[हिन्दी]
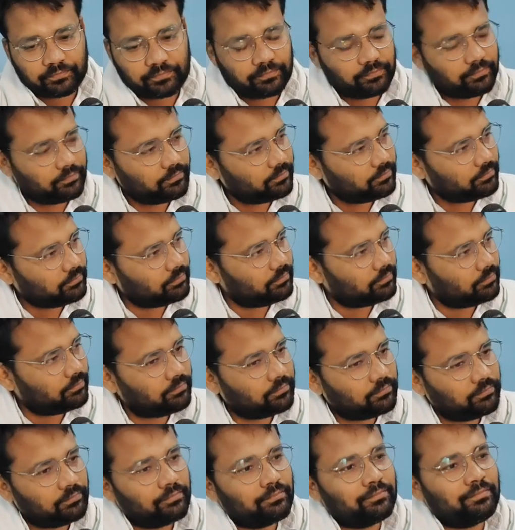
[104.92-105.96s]
कैम्ब्रिज में जो
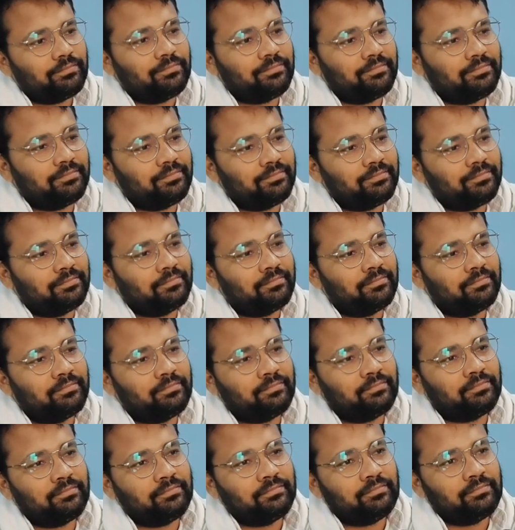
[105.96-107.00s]
बयान दिया वो देश
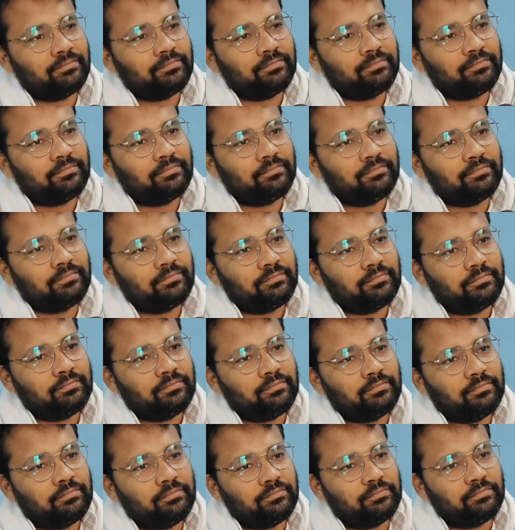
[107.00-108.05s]
विरोधी बयान था तो
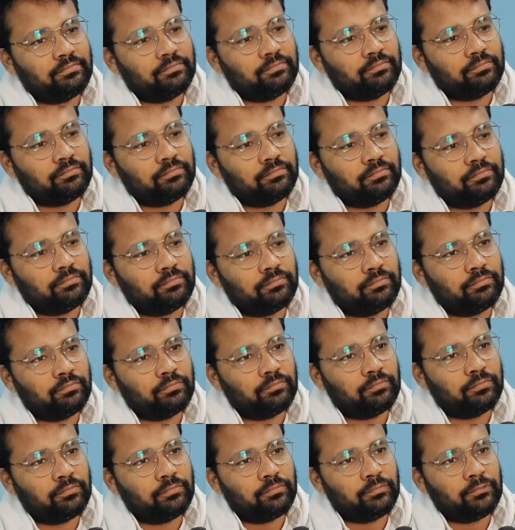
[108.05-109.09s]
इसको लेकर आपका क्या
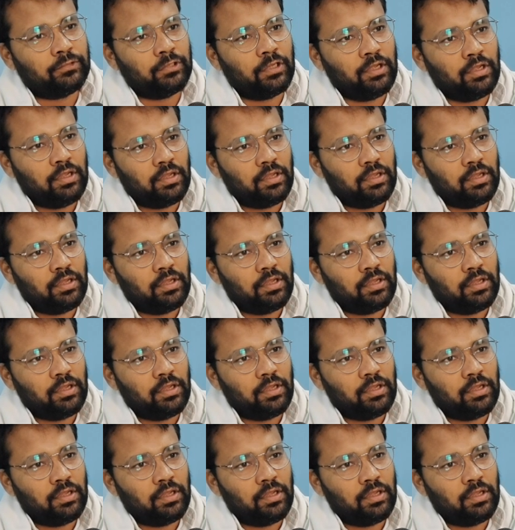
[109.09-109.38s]
मानना है